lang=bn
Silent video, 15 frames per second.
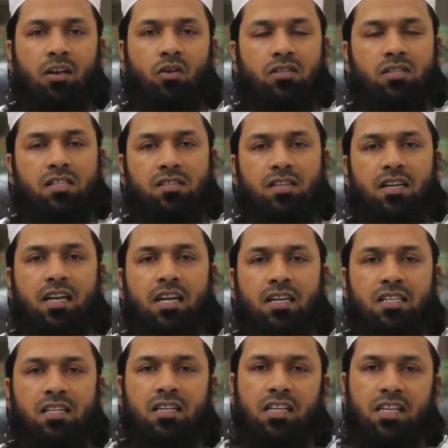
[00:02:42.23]
লজ্জাস্থানের
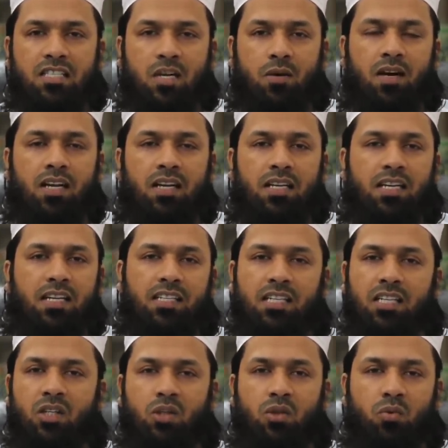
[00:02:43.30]
কাছে নিয়ে যাওয়া এটি
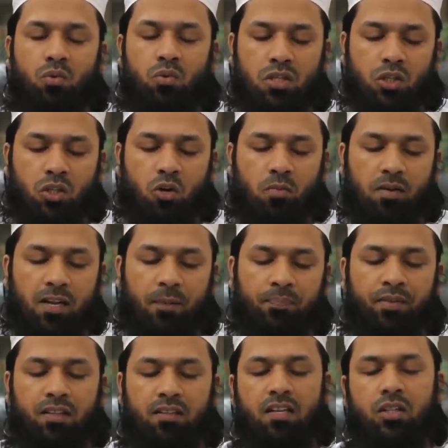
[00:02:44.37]
কিন্তু উচিত হবে না
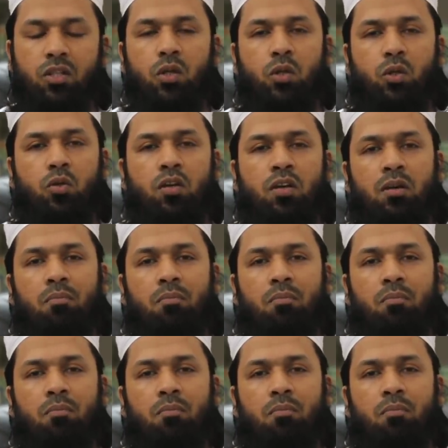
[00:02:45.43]
তৃতীয়ত